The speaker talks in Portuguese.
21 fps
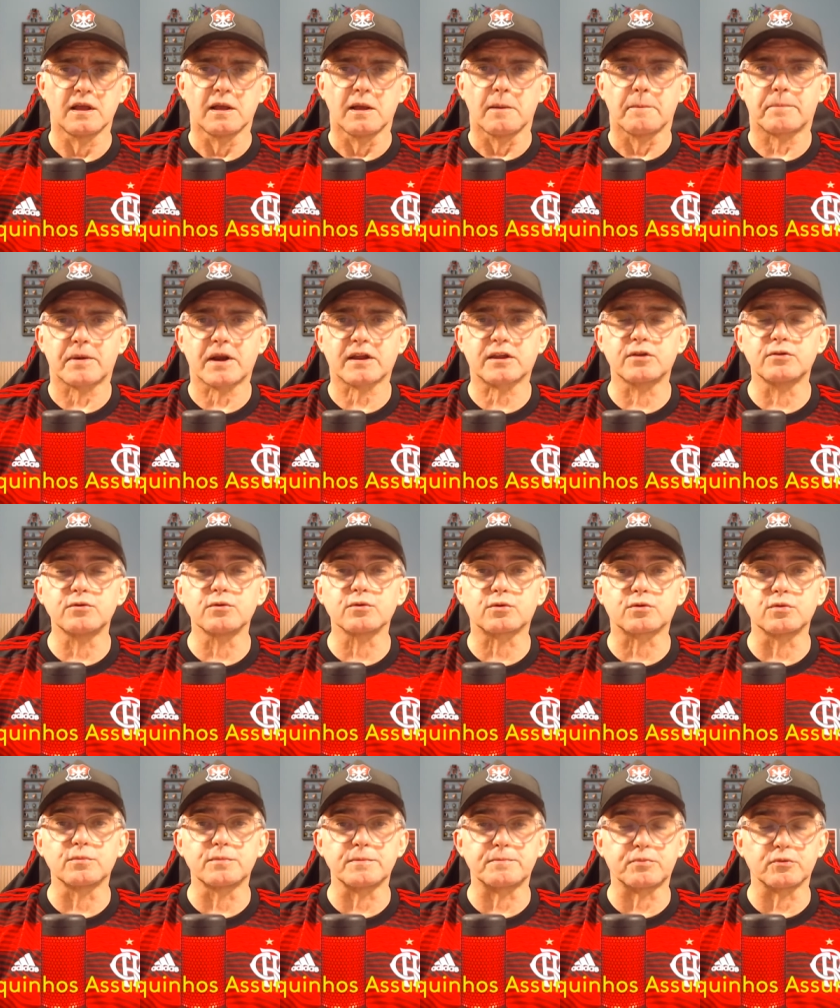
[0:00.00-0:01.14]
para que o
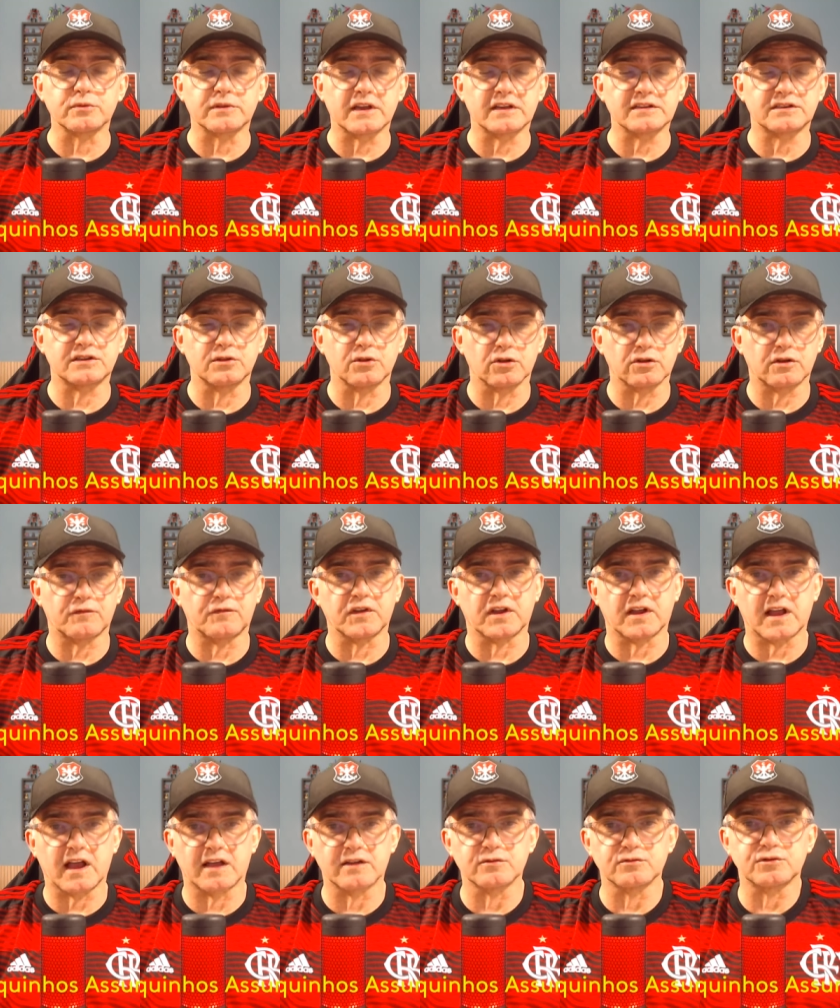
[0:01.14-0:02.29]
YouTube pudesse
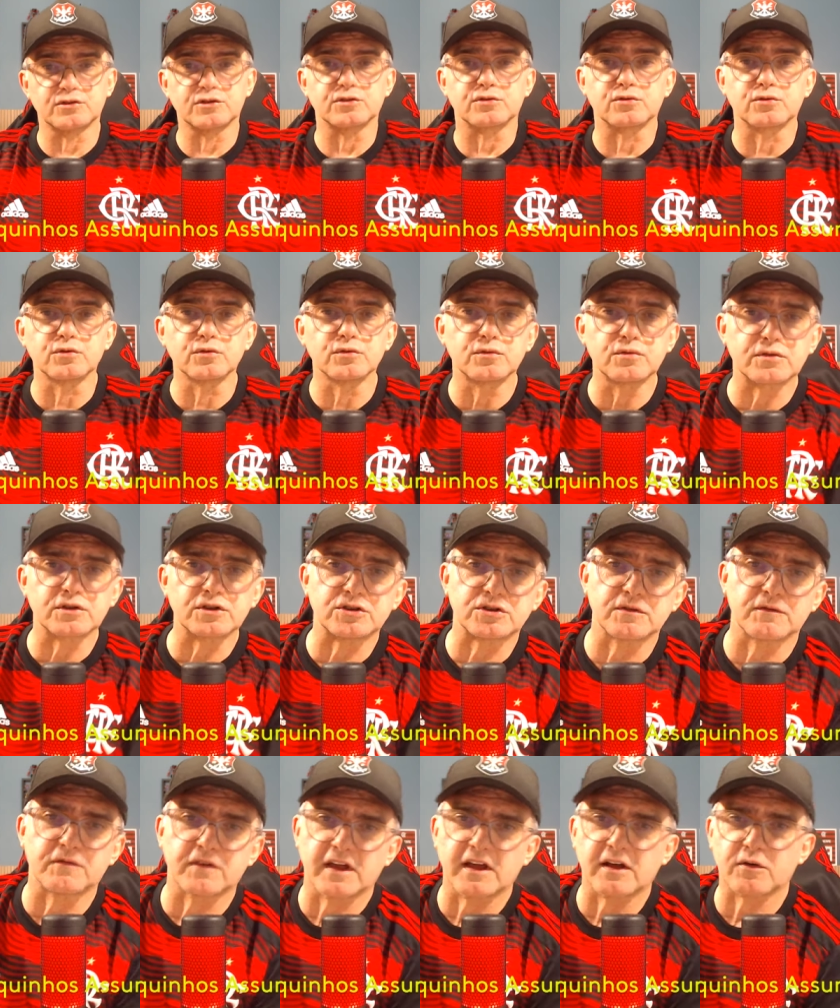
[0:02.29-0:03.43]
notificá-los de tudo que
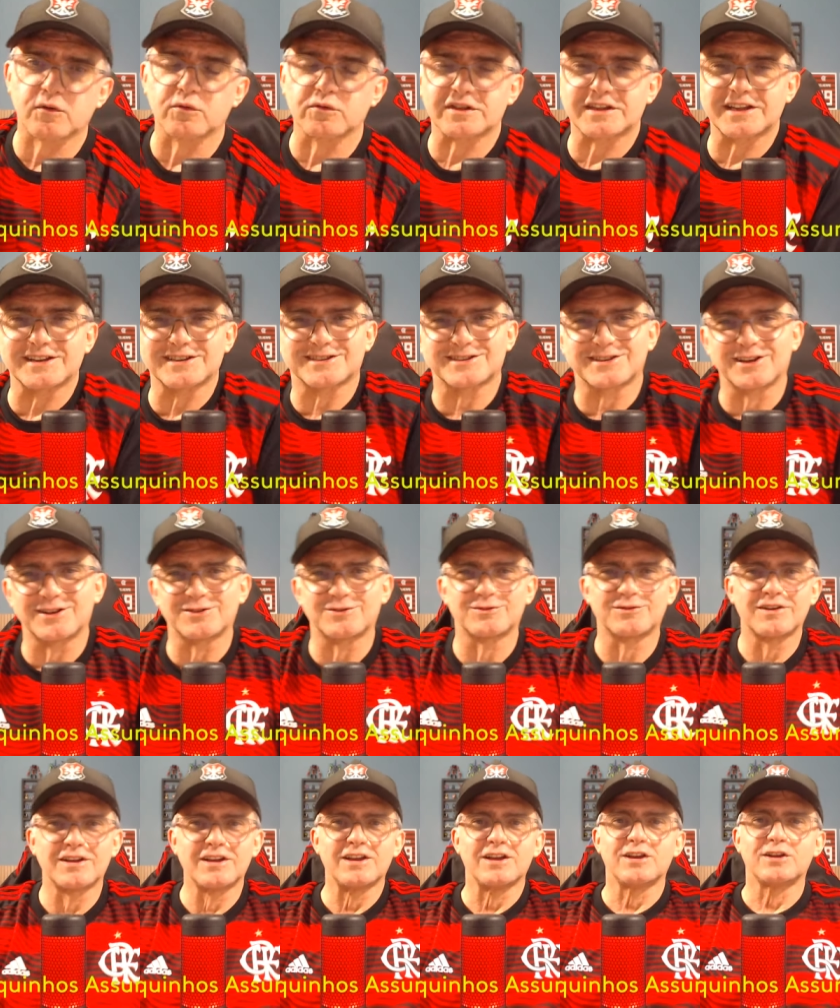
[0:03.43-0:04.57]
tiver acontecendo
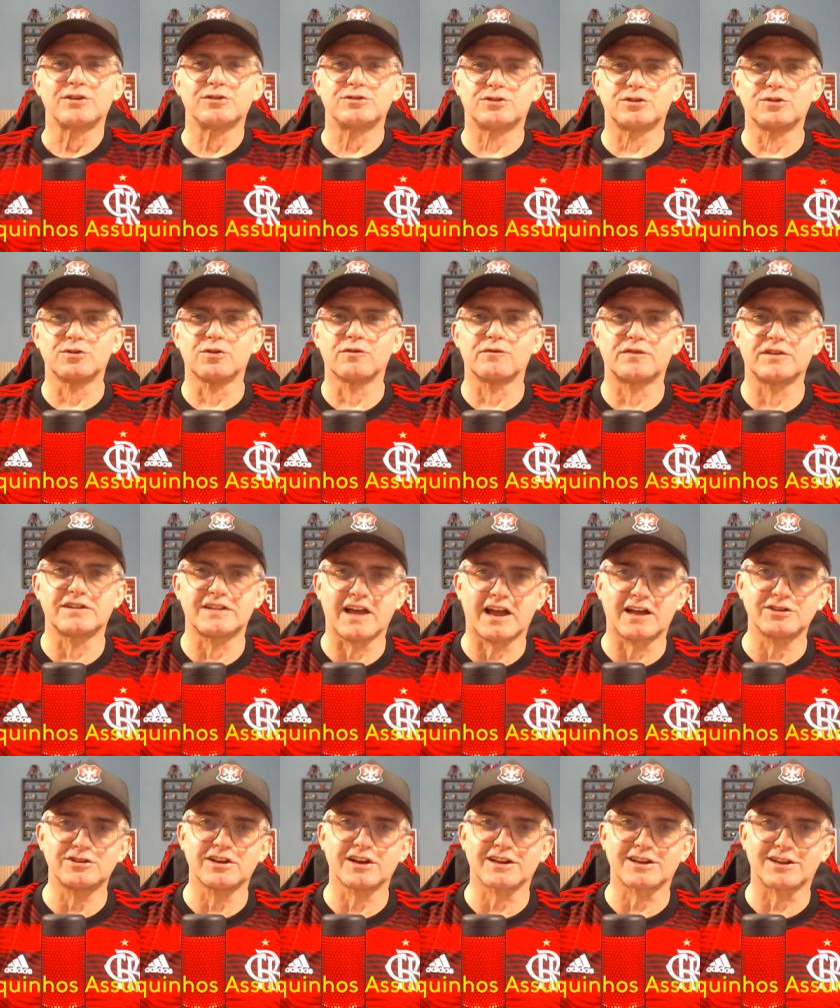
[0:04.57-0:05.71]
de
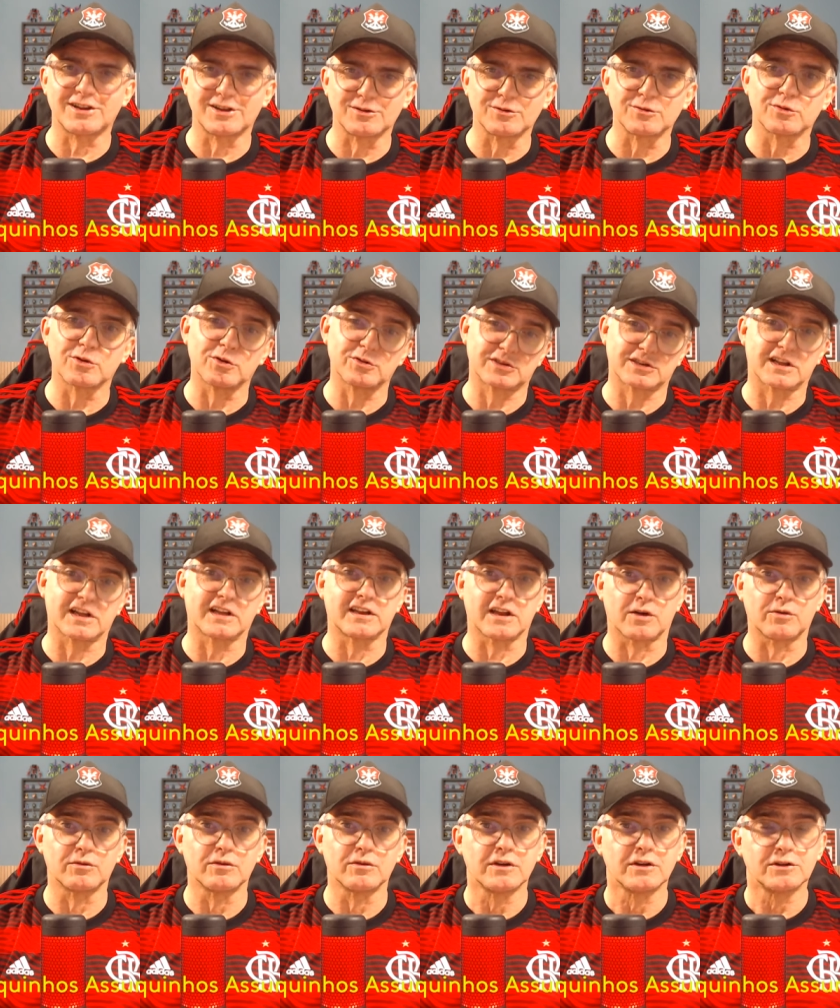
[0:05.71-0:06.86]
novidade aqui no nosso canal.